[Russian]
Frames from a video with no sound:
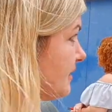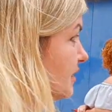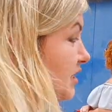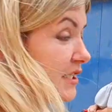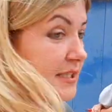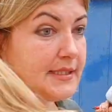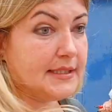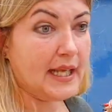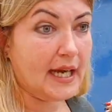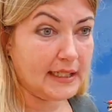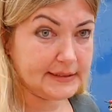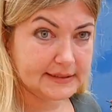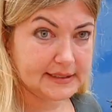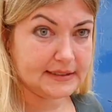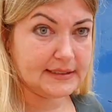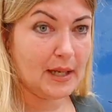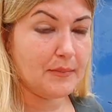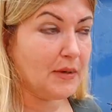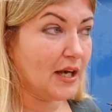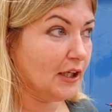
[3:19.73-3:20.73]
в
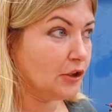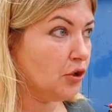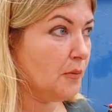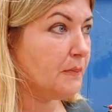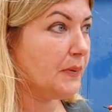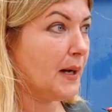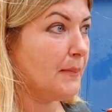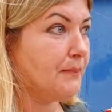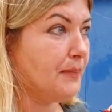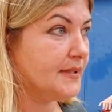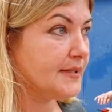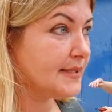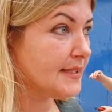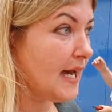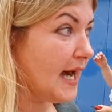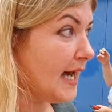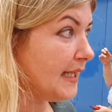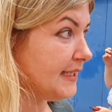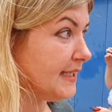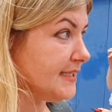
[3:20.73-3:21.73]
2016 году
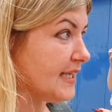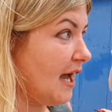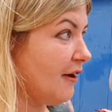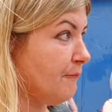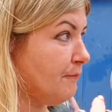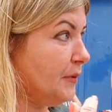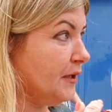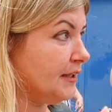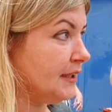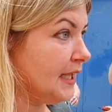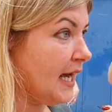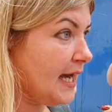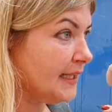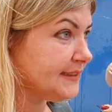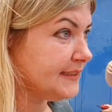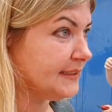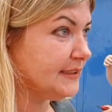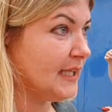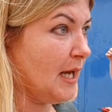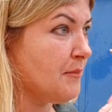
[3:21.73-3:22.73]
прописалась, а в
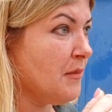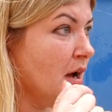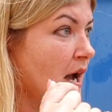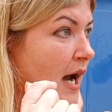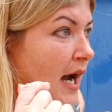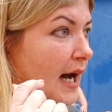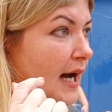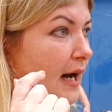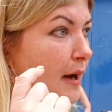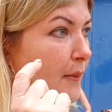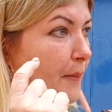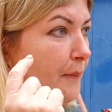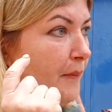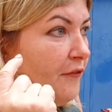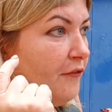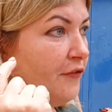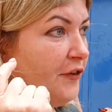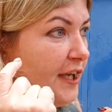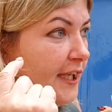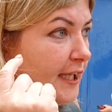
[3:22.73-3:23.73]
2015 э,
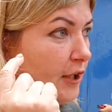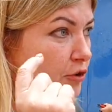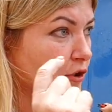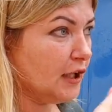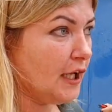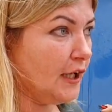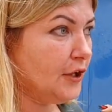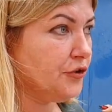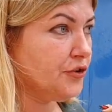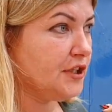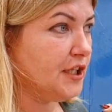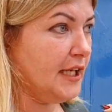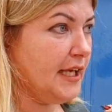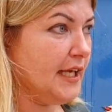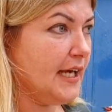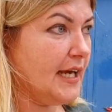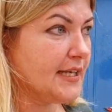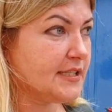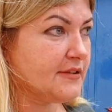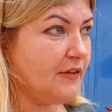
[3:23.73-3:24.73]
выкинула
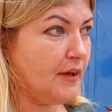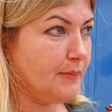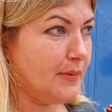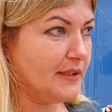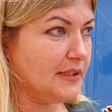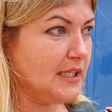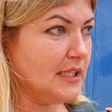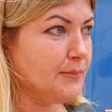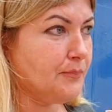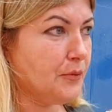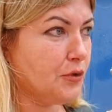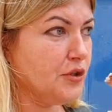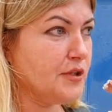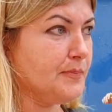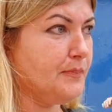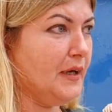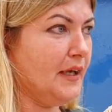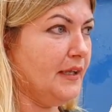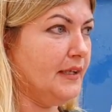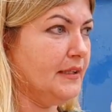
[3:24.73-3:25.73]
людей освободить
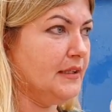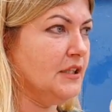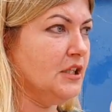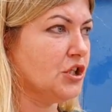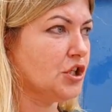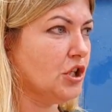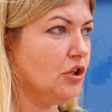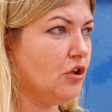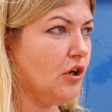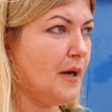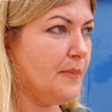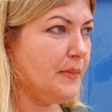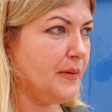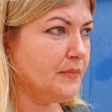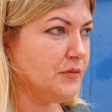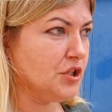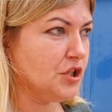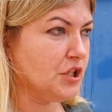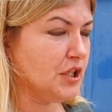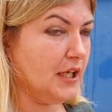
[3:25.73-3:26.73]
просьбой нежилое
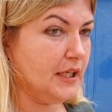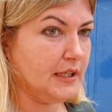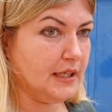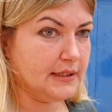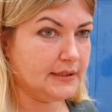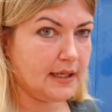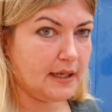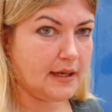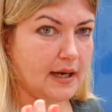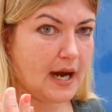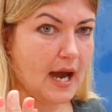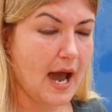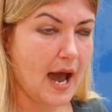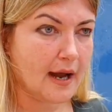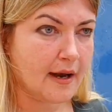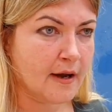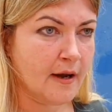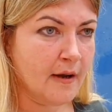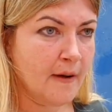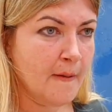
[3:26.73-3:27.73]
помещение. Это
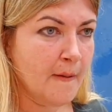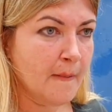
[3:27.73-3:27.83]
как?